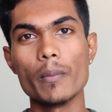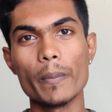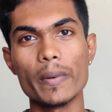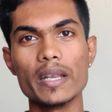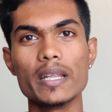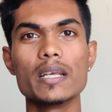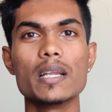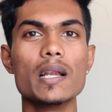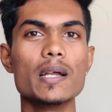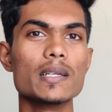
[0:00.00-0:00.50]
வந்து
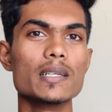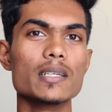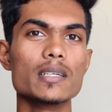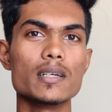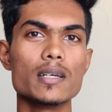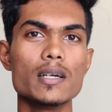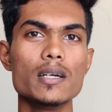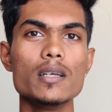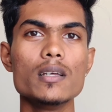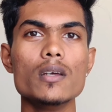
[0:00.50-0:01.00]
பண்ணிக்கலான்னு
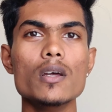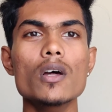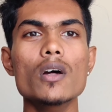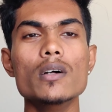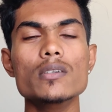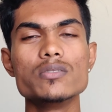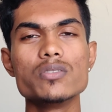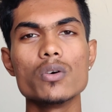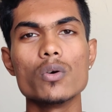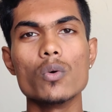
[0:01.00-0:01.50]
இருக்கேன்
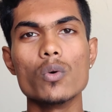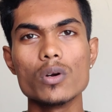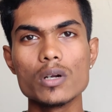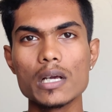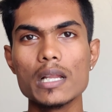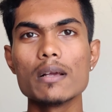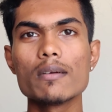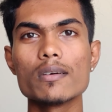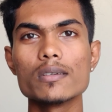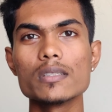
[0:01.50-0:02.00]
ஸோ
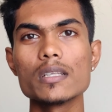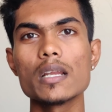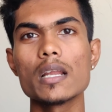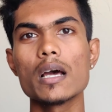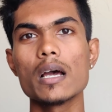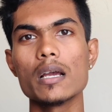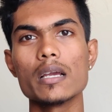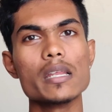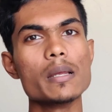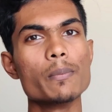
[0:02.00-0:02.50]
உங்களுக்கு வந்து
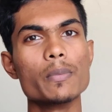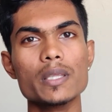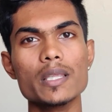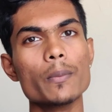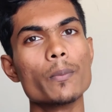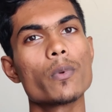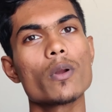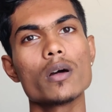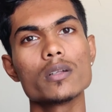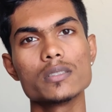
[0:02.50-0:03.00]
நான் எப்
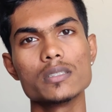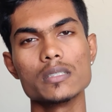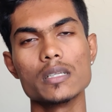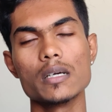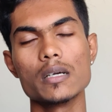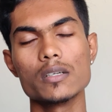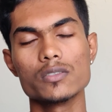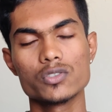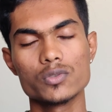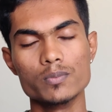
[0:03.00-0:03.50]
இந்த ப்ரா
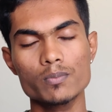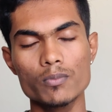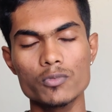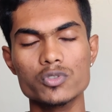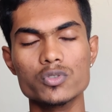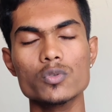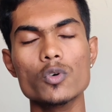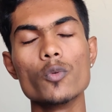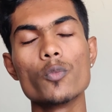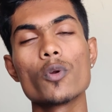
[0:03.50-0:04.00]
இந்த
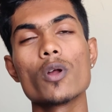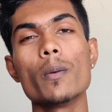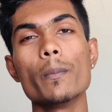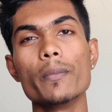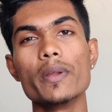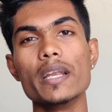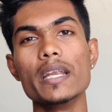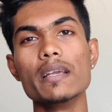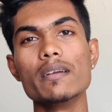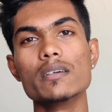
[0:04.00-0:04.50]
சூப்பராம்
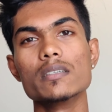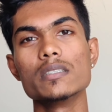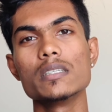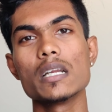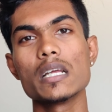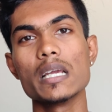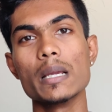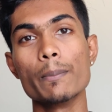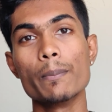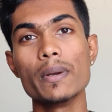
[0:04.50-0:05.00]
ப்ரீடிங் வந்து
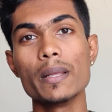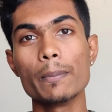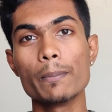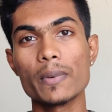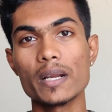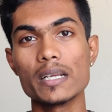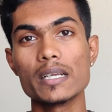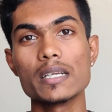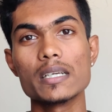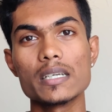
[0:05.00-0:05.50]
நான் எப்படி
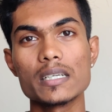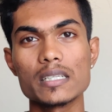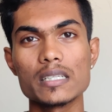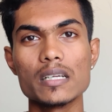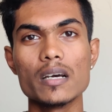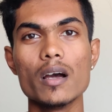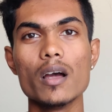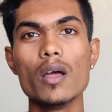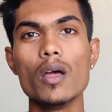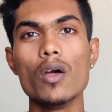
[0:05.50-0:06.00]

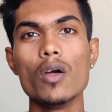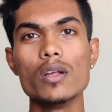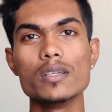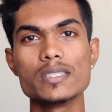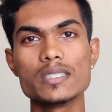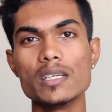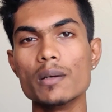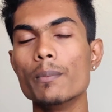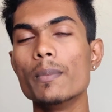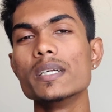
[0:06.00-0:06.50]
பண்ணுறேன்றதை
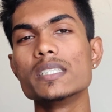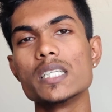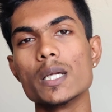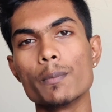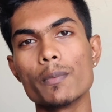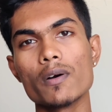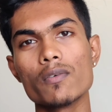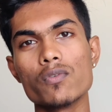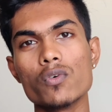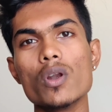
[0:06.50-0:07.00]
ஸ்டெப் பை
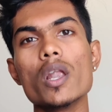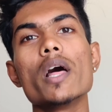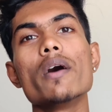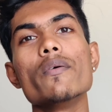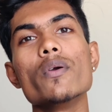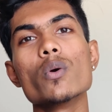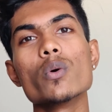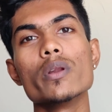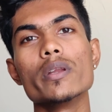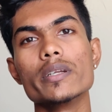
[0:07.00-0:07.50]
ஸ்டெப்பாக
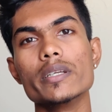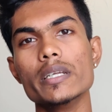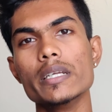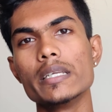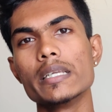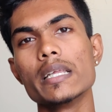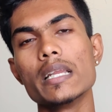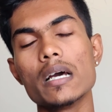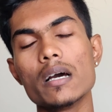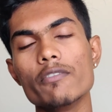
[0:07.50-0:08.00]
ஃபுல்லாகவே உங்களுக்கு
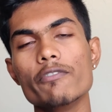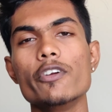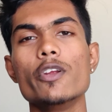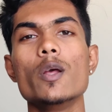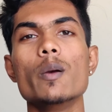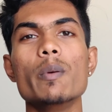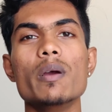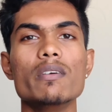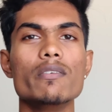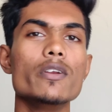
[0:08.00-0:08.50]
டீட்டெயிலாக
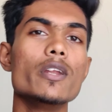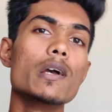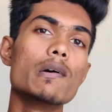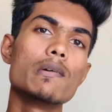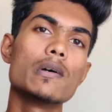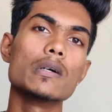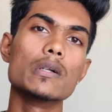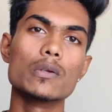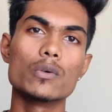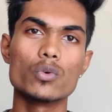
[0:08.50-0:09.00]
வீடியோ பை
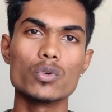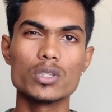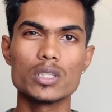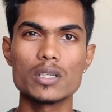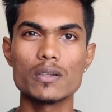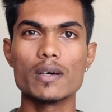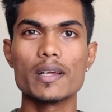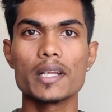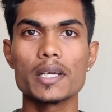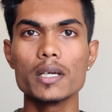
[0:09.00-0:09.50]
வீடியோவாக உங்களுக்கு
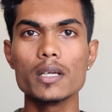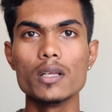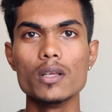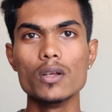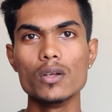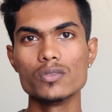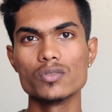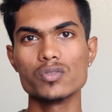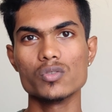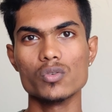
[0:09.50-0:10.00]
கொடுத்துட்டு வரேன்
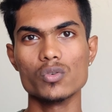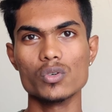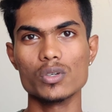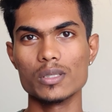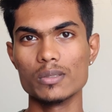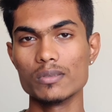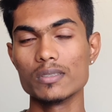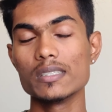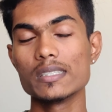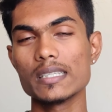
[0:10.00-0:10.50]
ஸோ
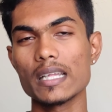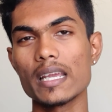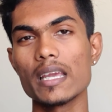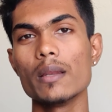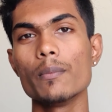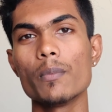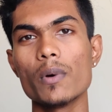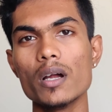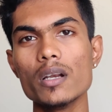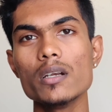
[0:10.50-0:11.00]
இது வந்து
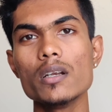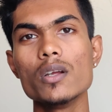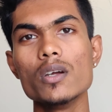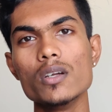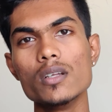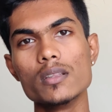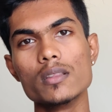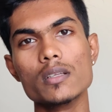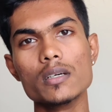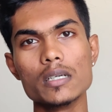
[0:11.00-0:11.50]
செகண்ட் பார்ட்
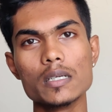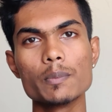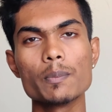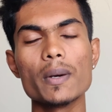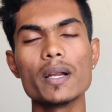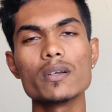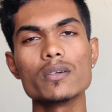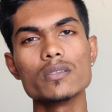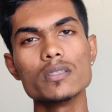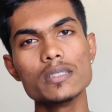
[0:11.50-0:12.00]
தேர்ட்
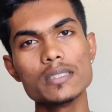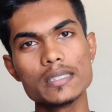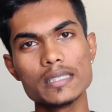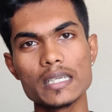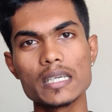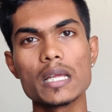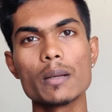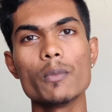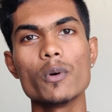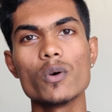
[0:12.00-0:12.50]
பார்ட் வந்து
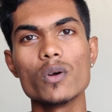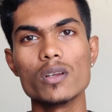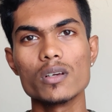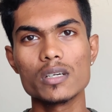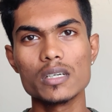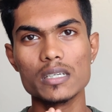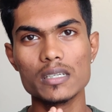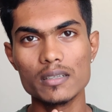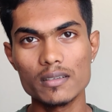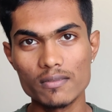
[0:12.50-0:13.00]
சீக்கிரமாக
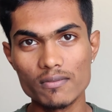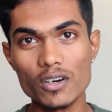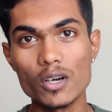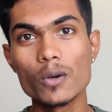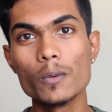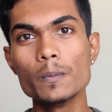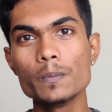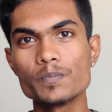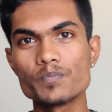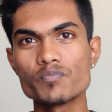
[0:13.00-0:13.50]
உங்களுக்கு
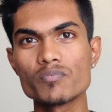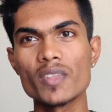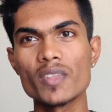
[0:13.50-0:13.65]
வரும்